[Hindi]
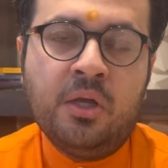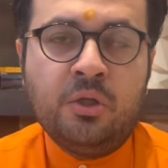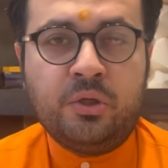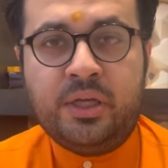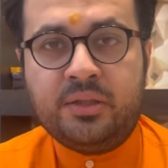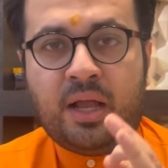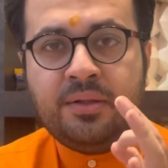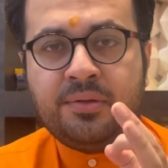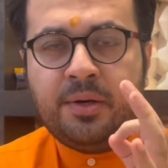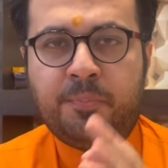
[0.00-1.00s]
तो ये
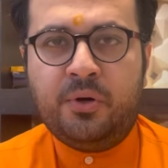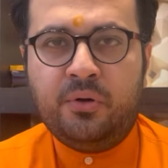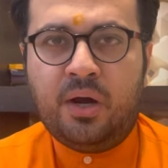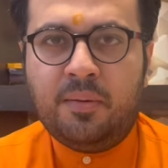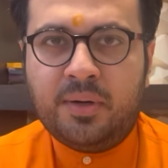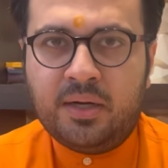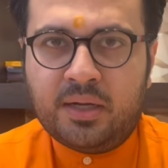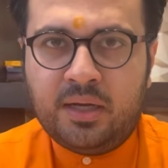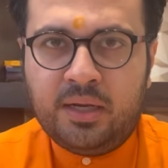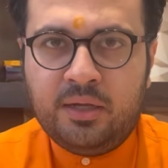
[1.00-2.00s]
तांत्रिक प्रयोग आप अगर
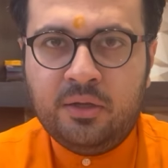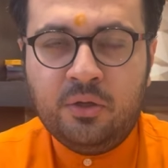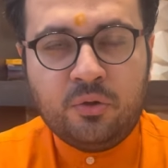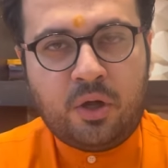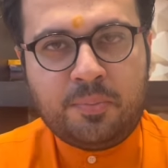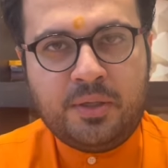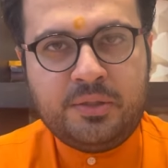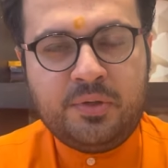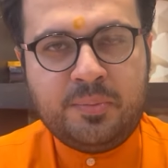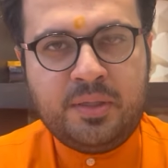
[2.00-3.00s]
करें तो आपका
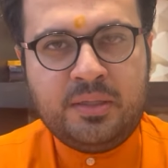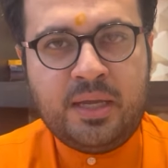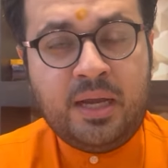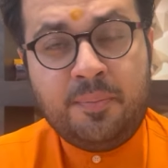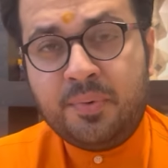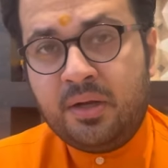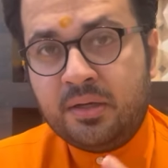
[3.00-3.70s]
जीवन बदल जाएगा अपना